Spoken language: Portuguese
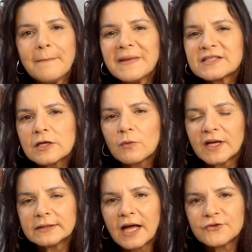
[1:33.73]
Mas que
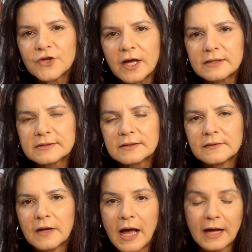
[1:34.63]
qualidade é essa?
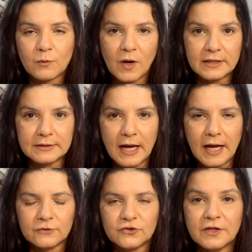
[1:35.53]
A
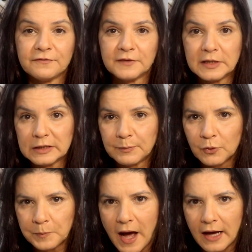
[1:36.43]
qualidade definida
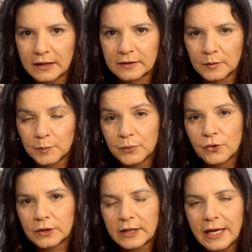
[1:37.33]
por Parker,
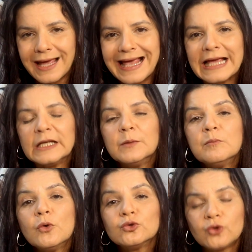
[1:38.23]
porque ele
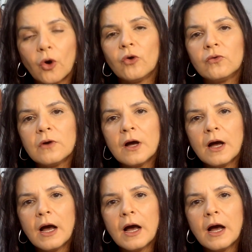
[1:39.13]
mudou